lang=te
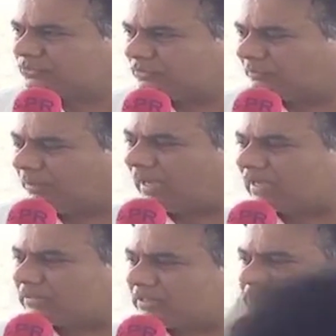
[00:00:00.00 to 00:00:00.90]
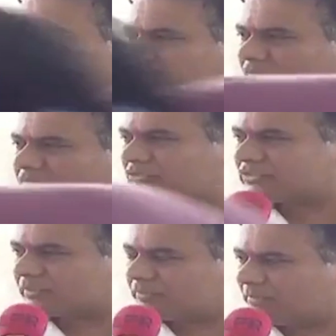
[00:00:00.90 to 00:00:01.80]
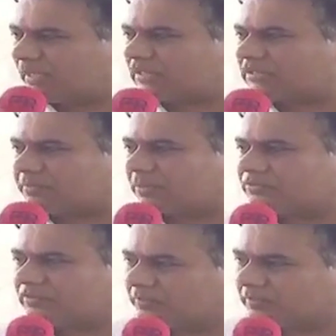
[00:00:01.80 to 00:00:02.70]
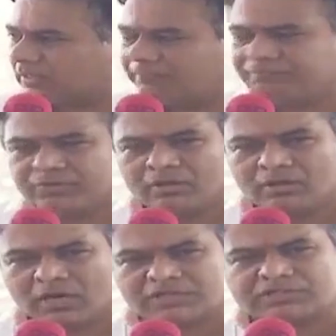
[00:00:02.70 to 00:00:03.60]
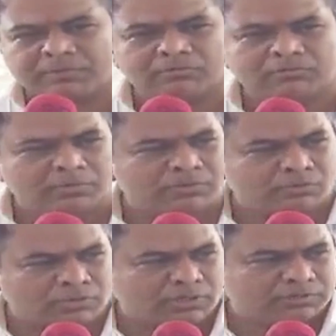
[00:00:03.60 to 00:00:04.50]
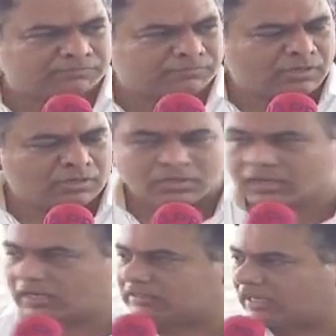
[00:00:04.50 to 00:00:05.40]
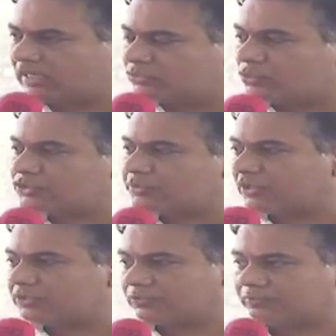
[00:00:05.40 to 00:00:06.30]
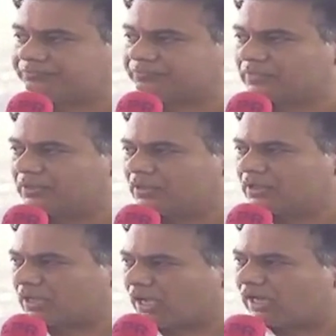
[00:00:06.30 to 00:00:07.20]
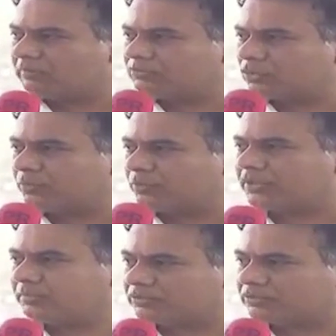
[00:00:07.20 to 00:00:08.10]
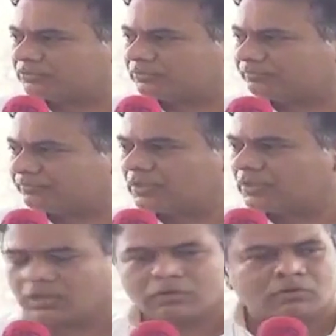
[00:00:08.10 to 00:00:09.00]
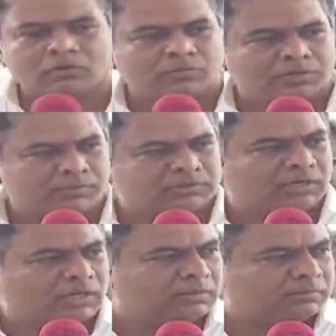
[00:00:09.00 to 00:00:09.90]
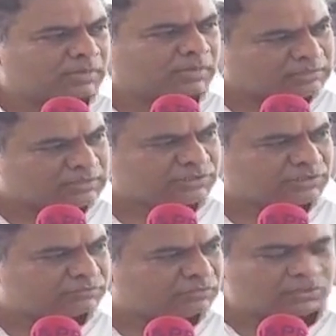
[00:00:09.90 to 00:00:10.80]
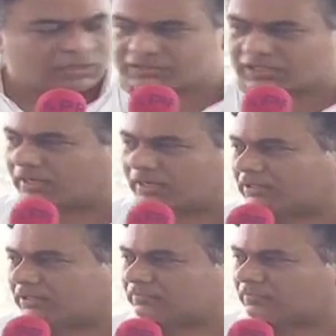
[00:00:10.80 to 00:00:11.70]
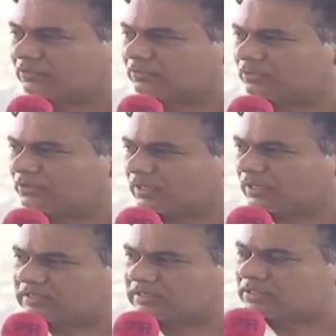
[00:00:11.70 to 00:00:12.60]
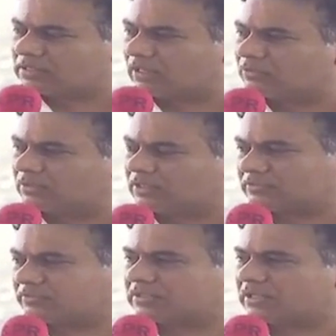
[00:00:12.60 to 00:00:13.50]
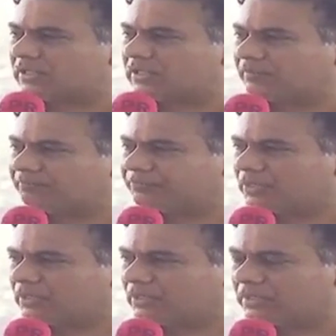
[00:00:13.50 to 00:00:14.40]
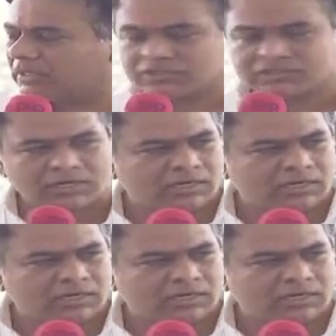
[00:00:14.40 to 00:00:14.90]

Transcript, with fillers: భారత ఇంజనీరింగ్ వ్యవస్థ మీద భారత ప్రభుత్వాల మీద రాష్ట్ర ప్రభుత్వాల మీద ఉండేది కానీ దాన్ని తుడిచిపెడుతూ కాలంతో పోటీ పడుతూ గౌరవ ముఖ్యమంత్రి గారి మార్గదర్శకత్వంలో హరీష్ గారి నాయకత్వంలో గడిచిన నాలుగున్నర సంవత్సరాలుగా ఇరిగేషన్ శాఖ